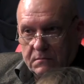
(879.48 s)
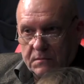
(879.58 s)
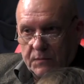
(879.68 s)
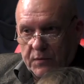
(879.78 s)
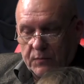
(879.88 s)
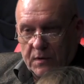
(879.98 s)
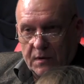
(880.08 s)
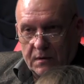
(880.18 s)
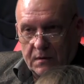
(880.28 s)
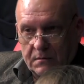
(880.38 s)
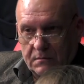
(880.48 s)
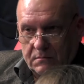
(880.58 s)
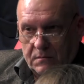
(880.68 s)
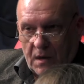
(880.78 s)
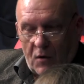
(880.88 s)
например,
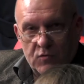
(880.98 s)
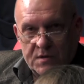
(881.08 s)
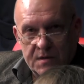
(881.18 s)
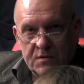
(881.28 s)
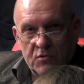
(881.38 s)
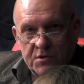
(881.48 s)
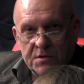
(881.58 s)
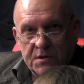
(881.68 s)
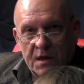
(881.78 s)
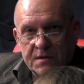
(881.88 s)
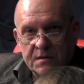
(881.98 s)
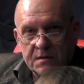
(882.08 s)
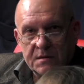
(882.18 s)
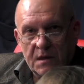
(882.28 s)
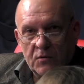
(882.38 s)
аутисты очень часто
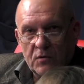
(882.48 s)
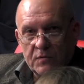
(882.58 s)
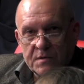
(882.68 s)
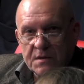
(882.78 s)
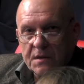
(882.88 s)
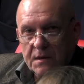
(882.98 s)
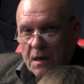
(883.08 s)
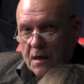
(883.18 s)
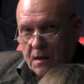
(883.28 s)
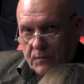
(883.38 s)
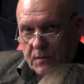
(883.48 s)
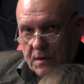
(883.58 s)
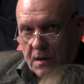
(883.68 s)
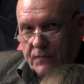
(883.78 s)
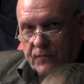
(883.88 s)
становятся гениальными,
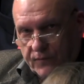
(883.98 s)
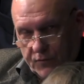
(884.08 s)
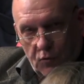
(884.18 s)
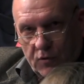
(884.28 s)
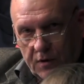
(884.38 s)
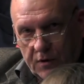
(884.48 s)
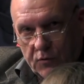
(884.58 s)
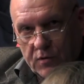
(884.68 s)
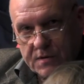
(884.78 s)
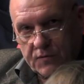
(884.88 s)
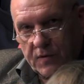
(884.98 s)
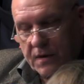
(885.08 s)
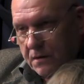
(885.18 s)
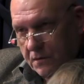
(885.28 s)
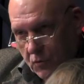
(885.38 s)
да, в той или иной
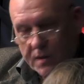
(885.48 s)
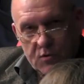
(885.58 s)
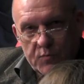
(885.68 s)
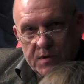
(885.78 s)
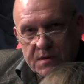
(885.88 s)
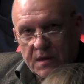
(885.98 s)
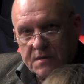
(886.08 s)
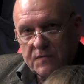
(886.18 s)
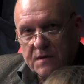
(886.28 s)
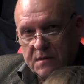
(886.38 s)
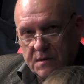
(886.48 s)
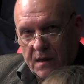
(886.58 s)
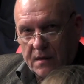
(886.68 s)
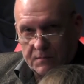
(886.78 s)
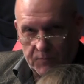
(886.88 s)
сфере, но ну, особенность развития,
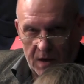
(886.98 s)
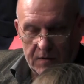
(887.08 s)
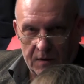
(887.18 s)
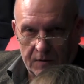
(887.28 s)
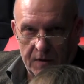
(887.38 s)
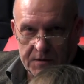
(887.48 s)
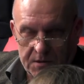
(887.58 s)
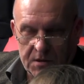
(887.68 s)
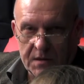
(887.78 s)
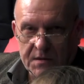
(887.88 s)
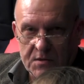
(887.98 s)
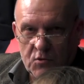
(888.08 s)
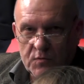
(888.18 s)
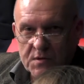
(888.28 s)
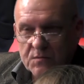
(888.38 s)
да, это правильно говорят, что человек с
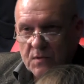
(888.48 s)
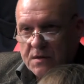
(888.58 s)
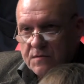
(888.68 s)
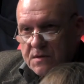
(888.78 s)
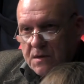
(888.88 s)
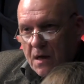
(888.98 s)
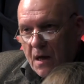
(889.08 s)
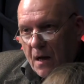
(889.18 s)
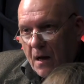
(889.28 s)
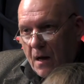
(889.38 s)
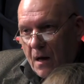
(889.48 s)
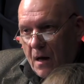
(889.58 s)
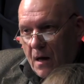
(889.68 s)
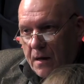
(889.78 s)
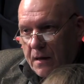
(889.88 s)
особенностями развития.
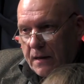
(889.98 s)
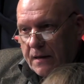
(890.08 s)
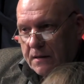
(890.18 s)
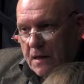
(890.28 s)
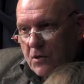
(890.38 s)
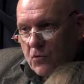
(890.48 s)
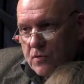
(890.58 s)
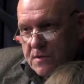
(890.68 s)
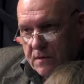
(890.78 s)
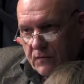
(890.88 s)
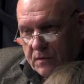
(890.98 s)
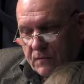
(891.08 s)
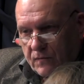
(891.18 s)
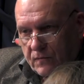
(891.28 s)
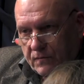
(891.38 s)
И когда люди, вот
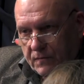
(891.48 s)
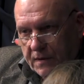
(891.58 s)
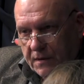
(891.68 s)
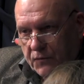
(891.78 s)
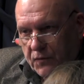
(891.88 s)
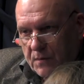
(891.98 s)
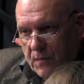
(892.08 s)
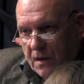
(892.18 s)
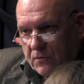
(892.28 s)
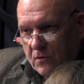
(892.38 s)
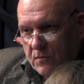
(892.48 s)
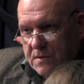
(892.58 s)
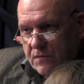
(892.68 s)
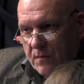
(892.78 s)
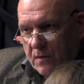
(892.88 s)
этот фильм, о котором мы
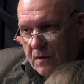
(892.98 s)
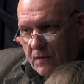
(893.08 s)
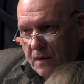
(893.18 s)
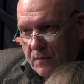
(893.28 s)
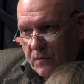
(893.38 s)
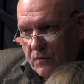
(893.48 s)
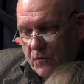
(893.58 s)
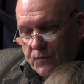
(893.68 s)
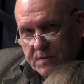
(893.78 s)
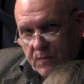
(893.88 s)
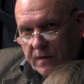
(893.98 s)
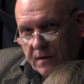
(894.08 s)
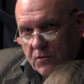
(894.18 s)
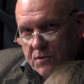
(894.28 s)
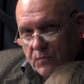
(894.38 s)
с вами говорим, его ведь
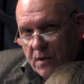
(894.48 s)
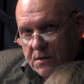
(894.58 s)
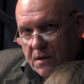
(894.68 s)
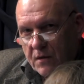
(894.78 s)
посмотрела очень большая